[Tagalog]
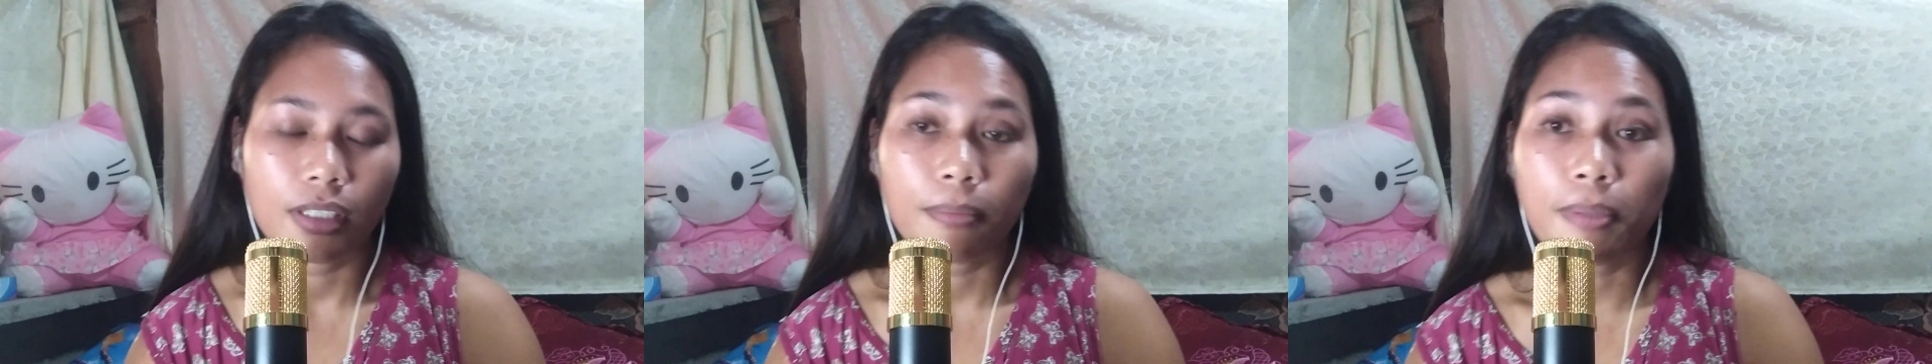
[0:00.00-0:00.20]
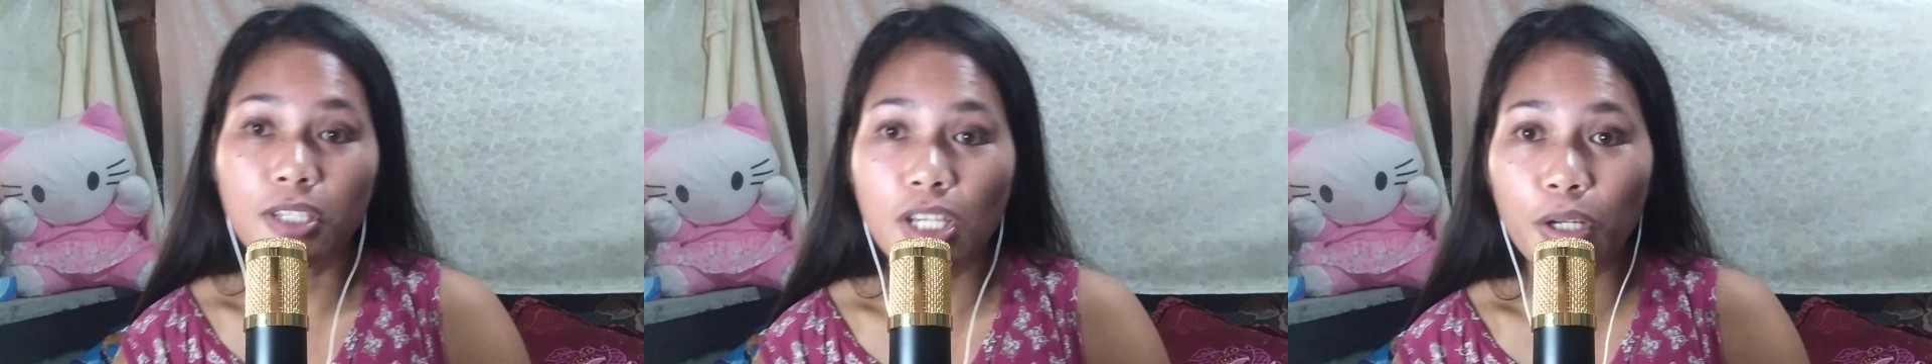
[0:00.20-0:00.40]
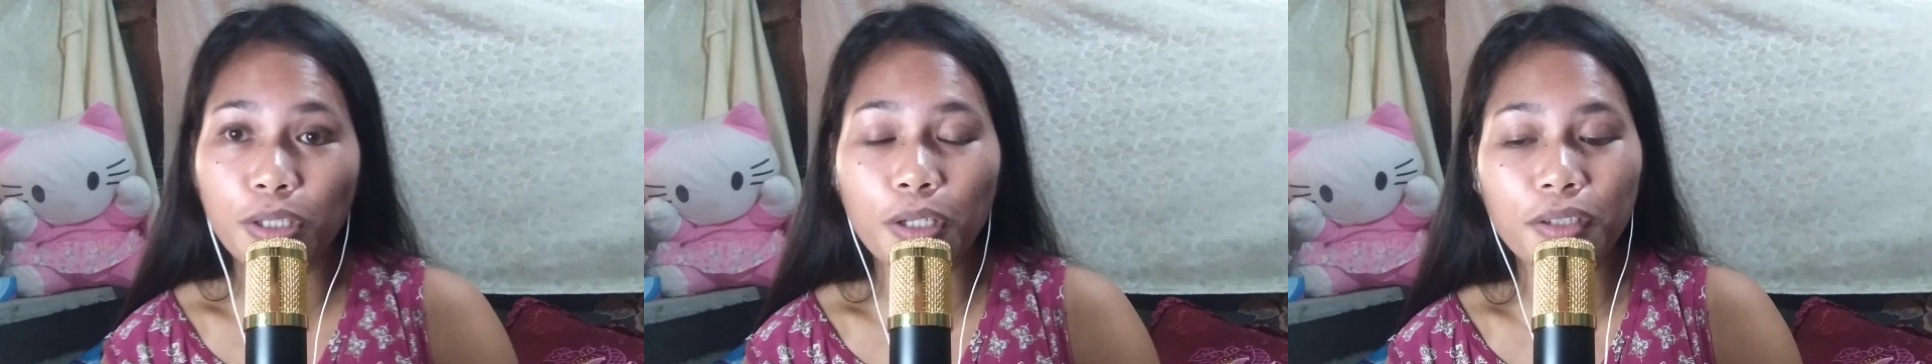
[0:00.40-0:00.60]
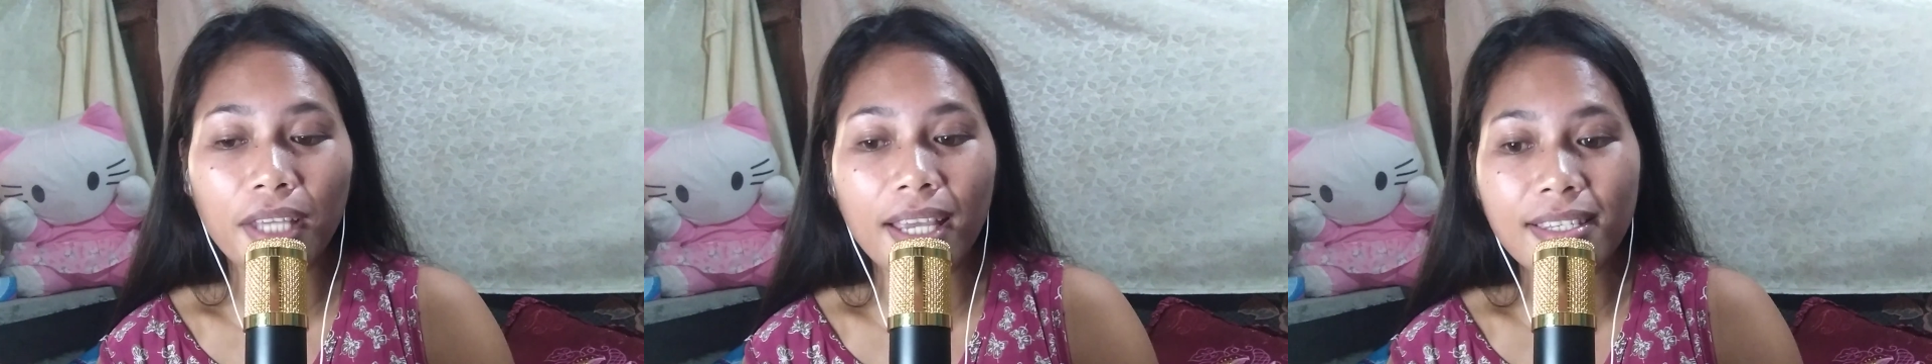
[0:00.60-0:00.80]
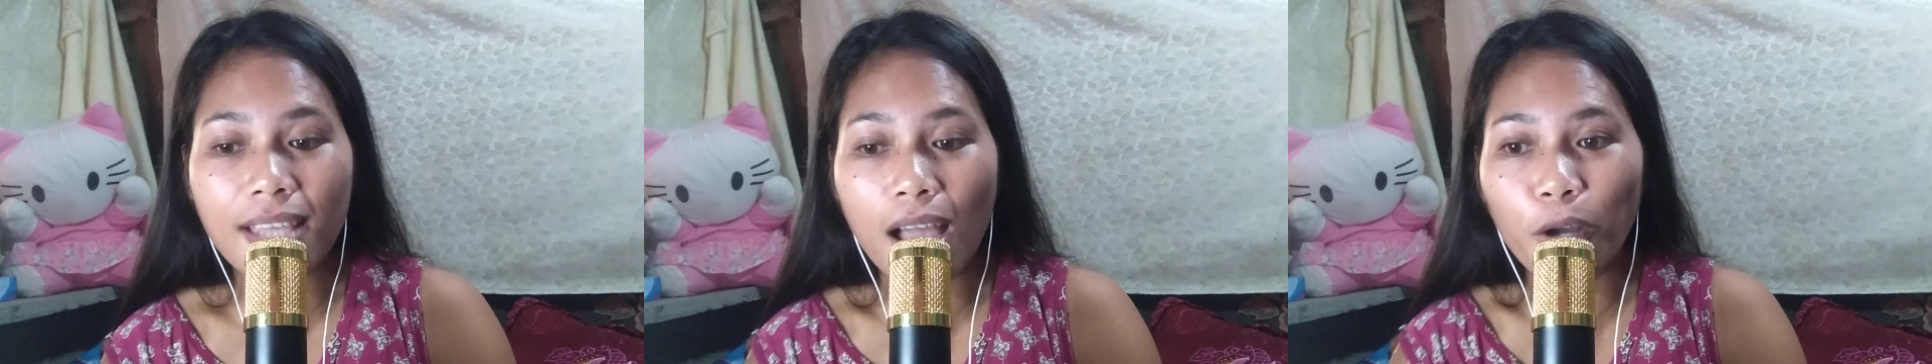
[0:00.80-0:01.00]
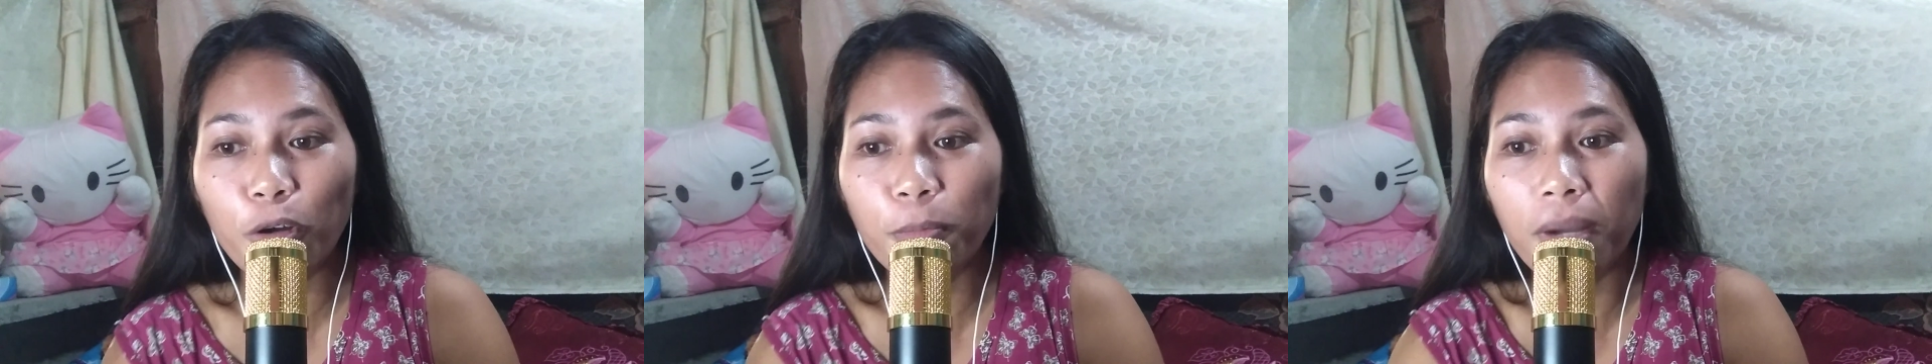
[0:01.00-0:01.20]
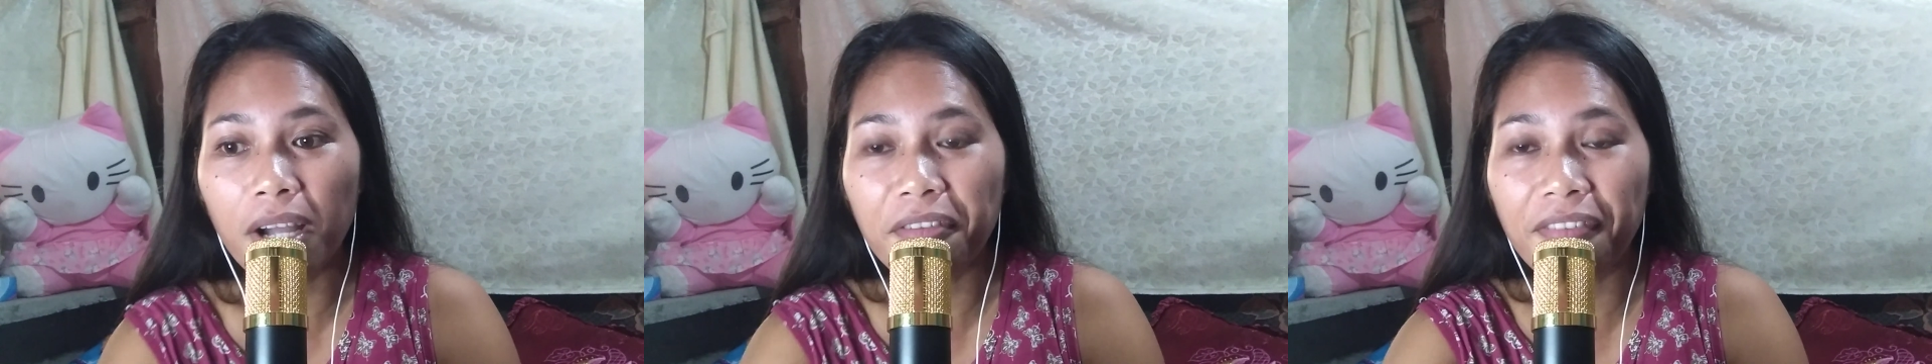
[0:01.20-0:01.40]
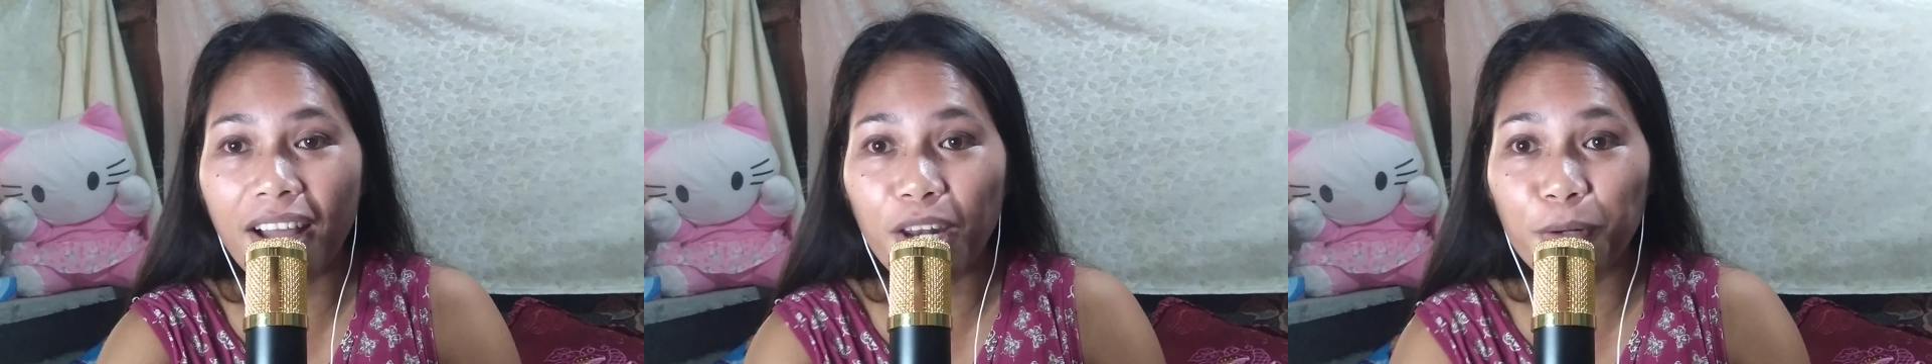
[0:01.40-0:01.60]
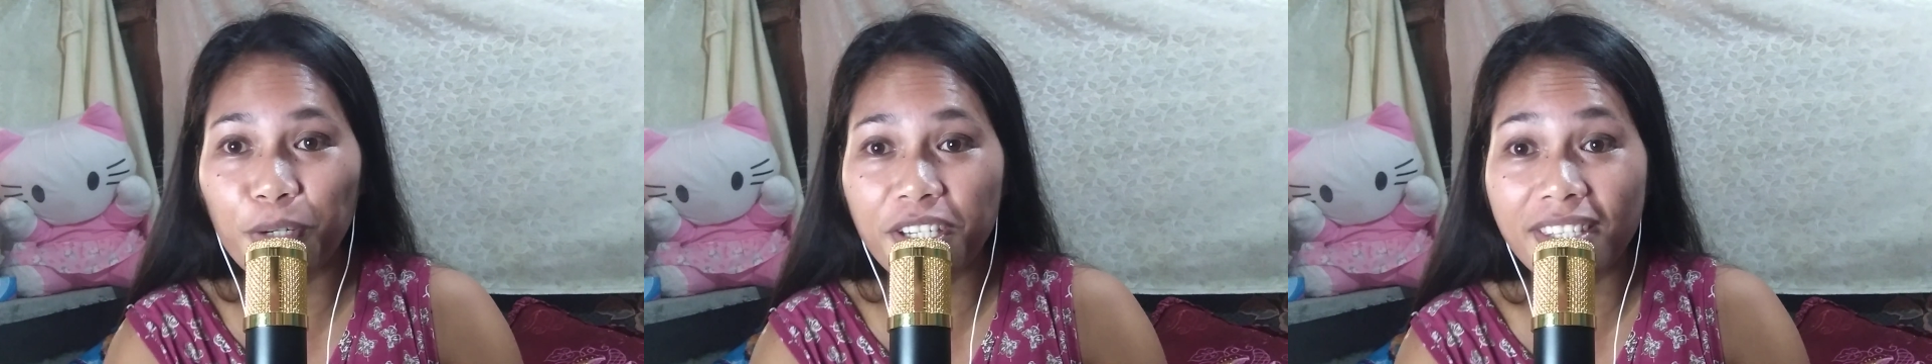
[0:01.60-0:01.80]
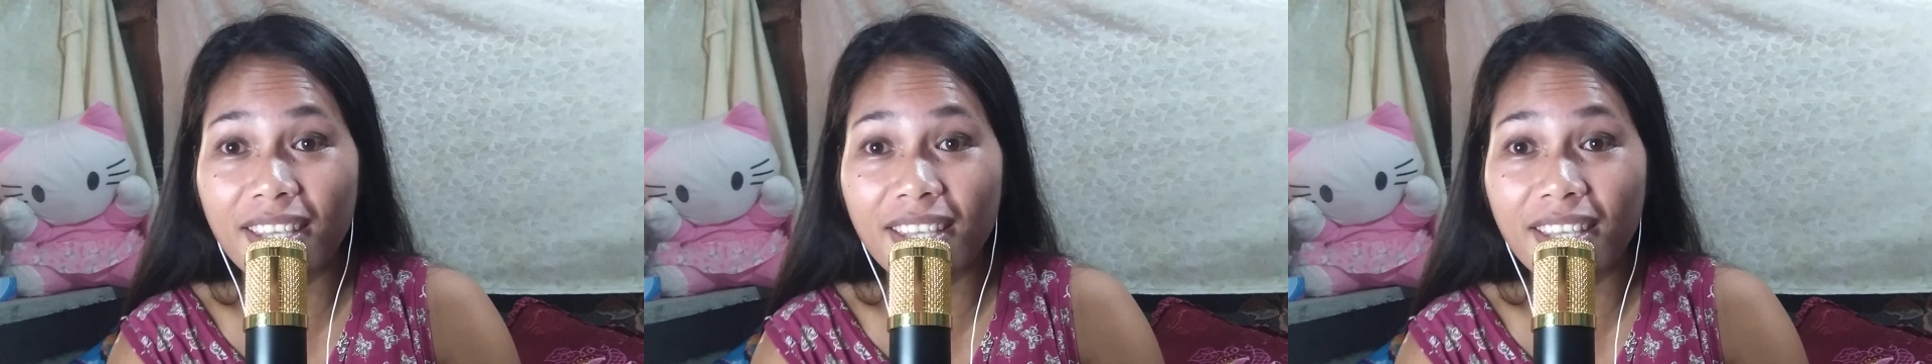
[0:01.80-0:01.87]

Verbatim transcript: Shoutout din sa akong mga followers